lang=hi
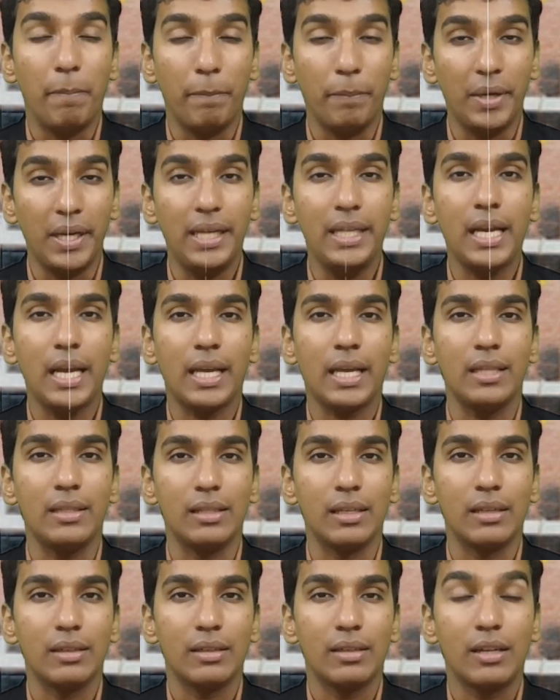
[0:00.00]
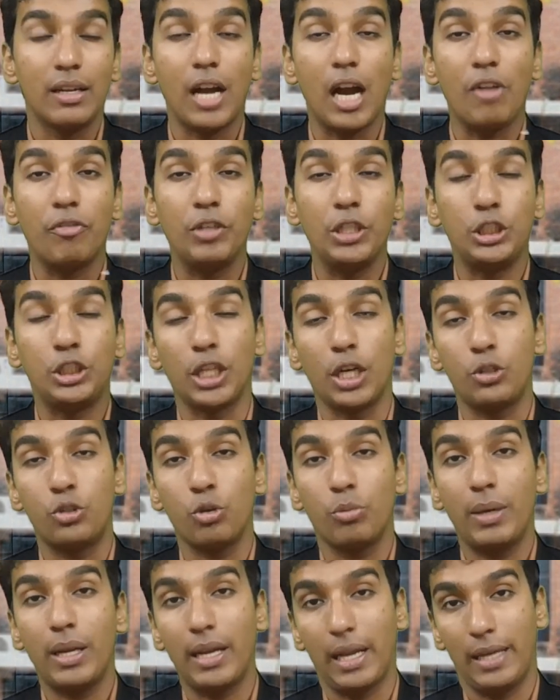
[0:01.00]
मीडिया के अंदर काफी
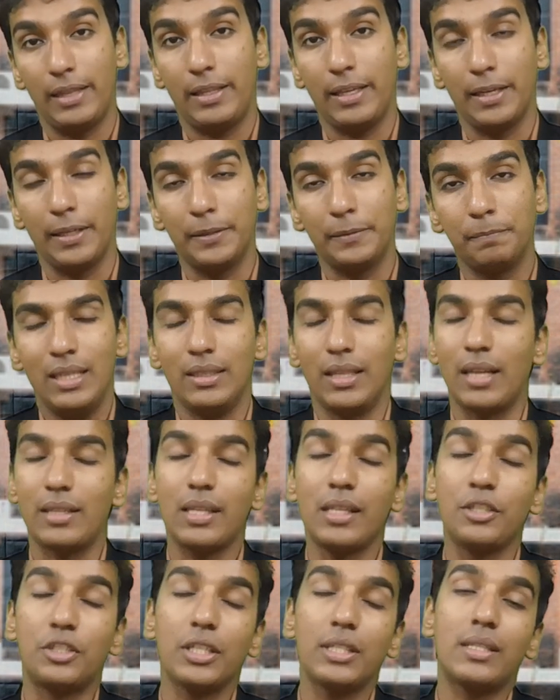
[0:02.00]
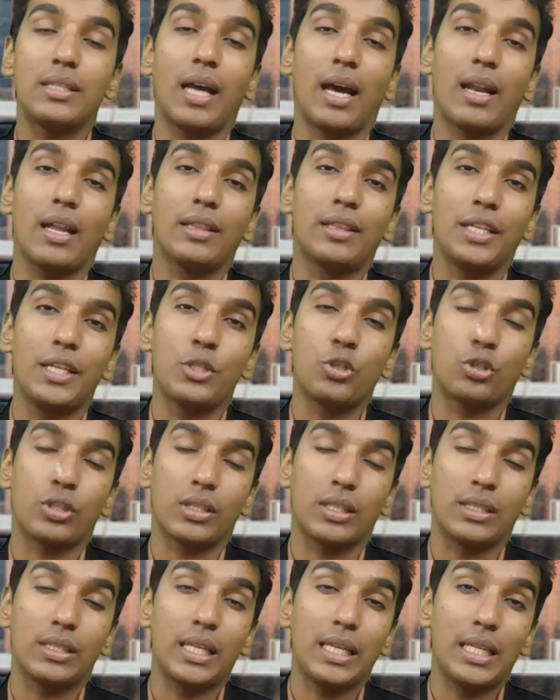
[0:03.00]
चर्चों में रहते हैं दरअसल जिस धारा
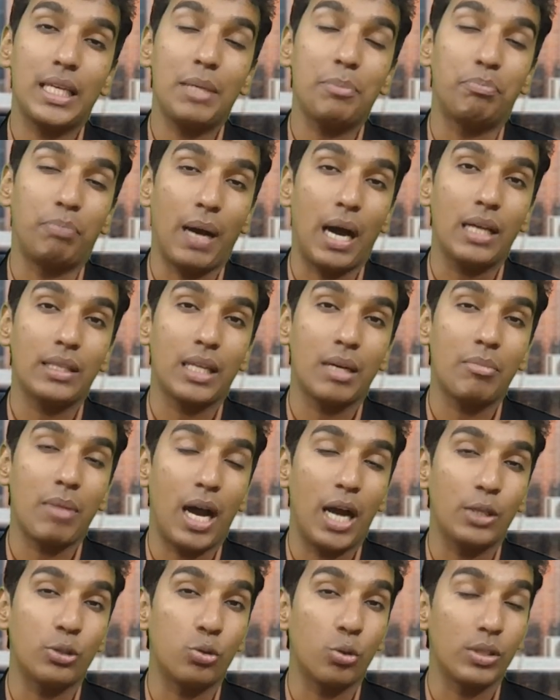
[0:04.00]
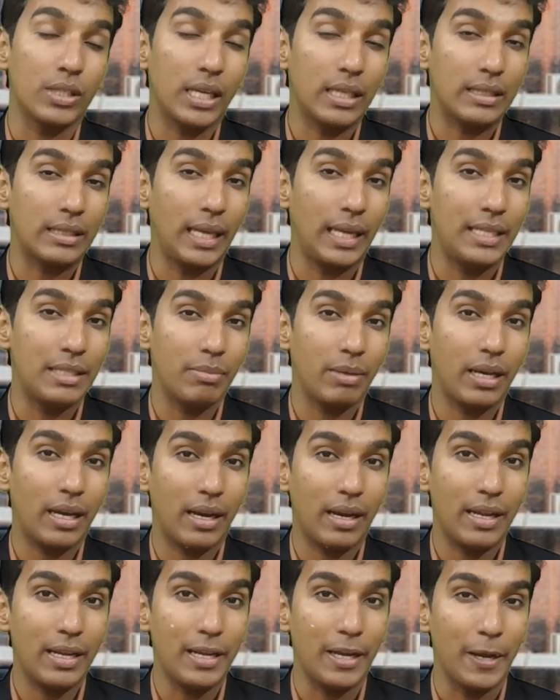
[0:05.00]
377 की बात हम आज 2023 में
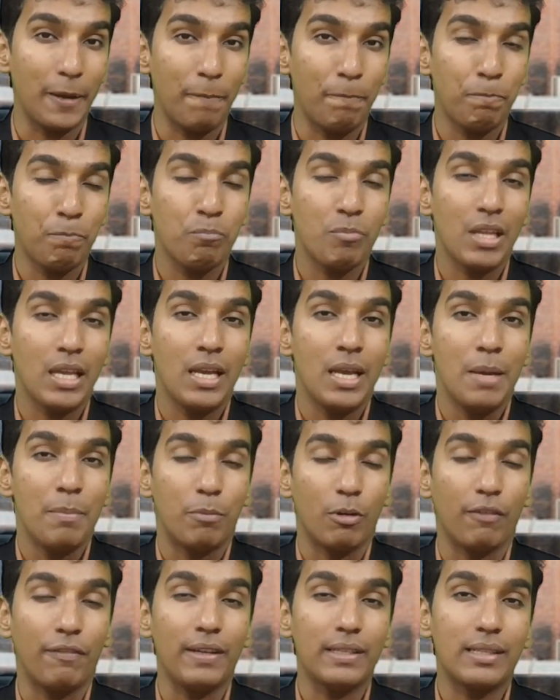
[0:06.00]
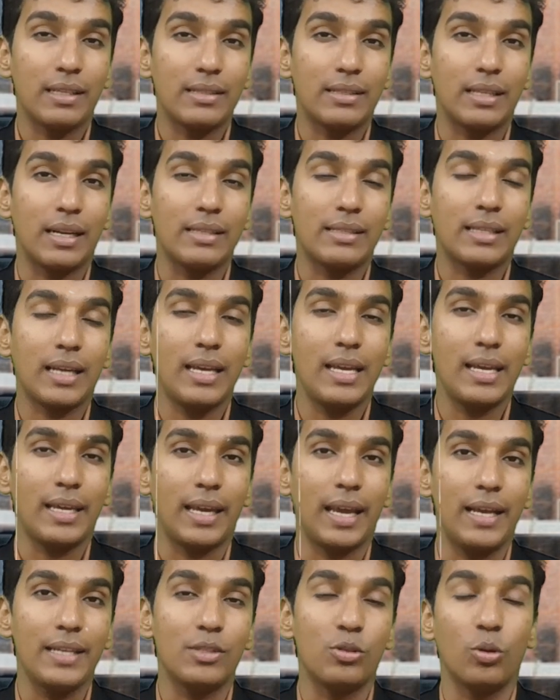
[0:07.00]
कर रहे हैं प्रोफेसर सिरस का यह
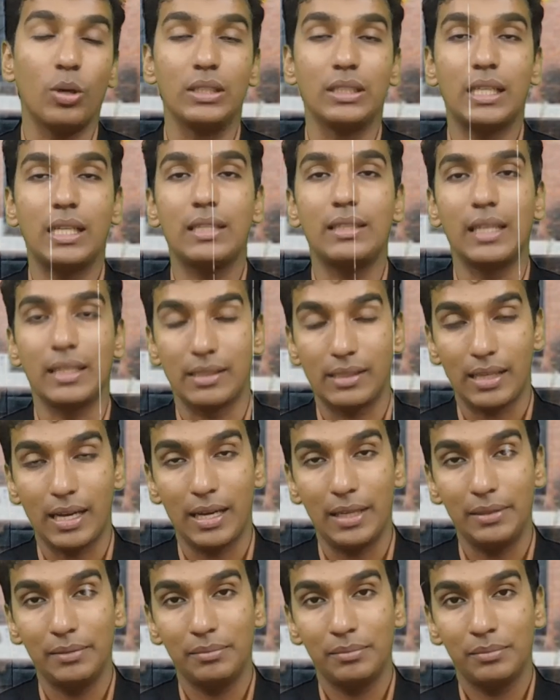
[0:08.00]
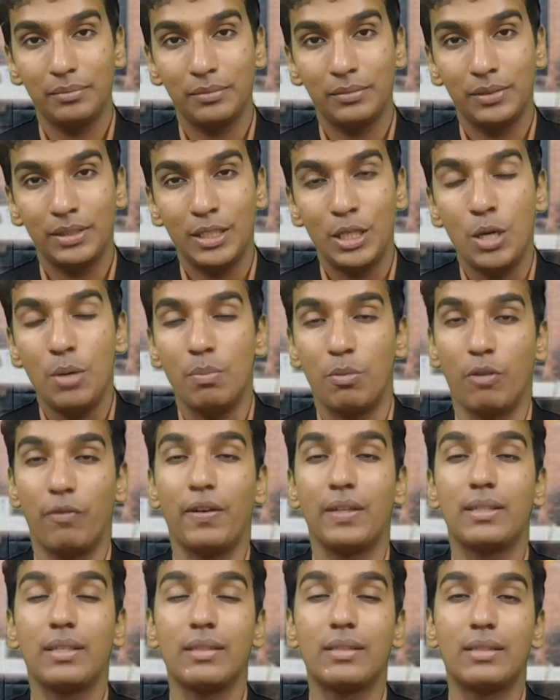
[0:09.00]
केस 2010 का है
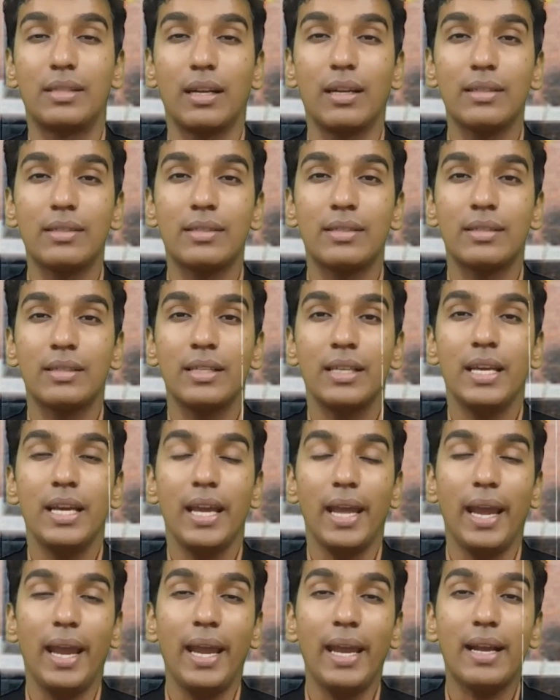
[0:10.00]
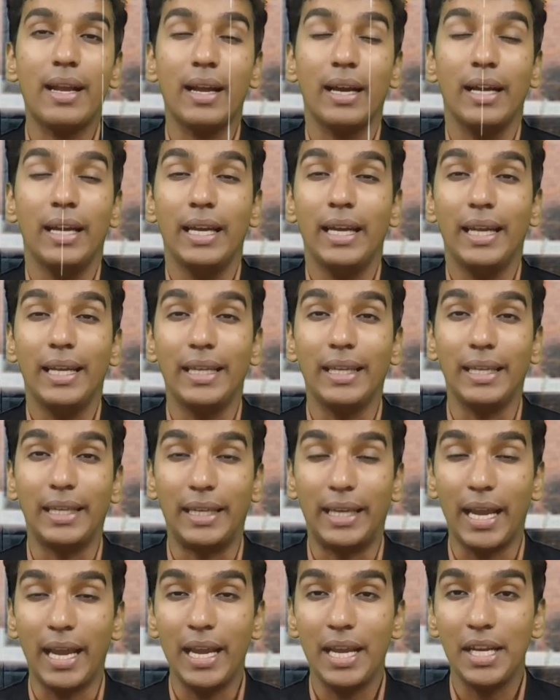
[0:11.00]
प्रोफेसर सिरस एक
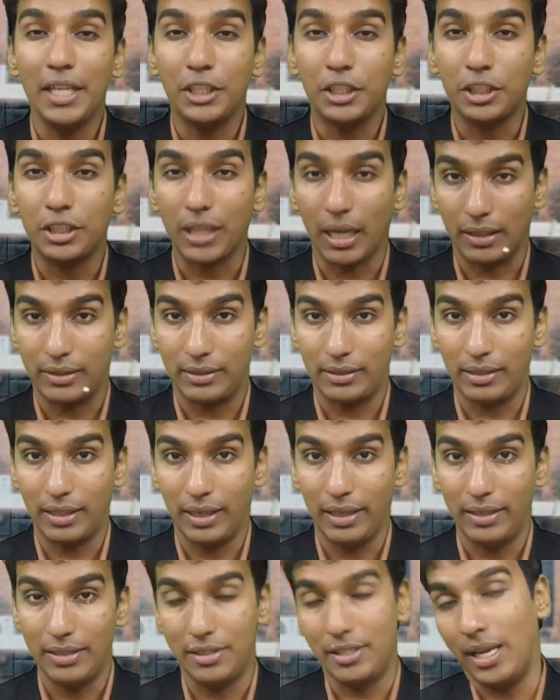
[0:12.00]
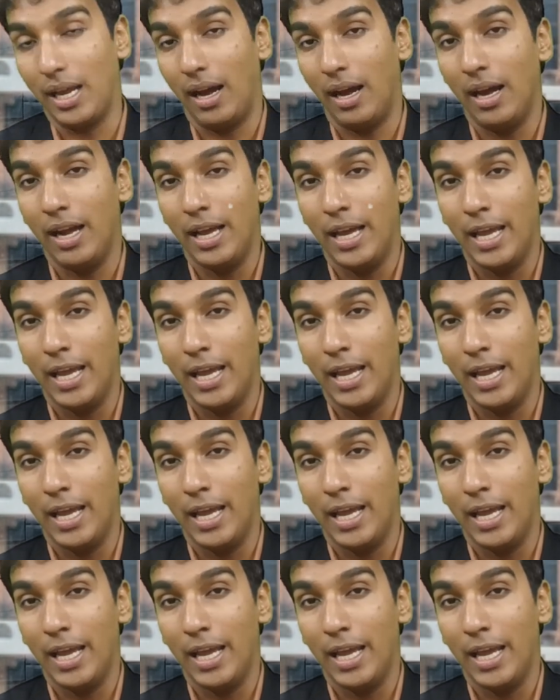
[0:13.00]
गे शख्स थे जी हां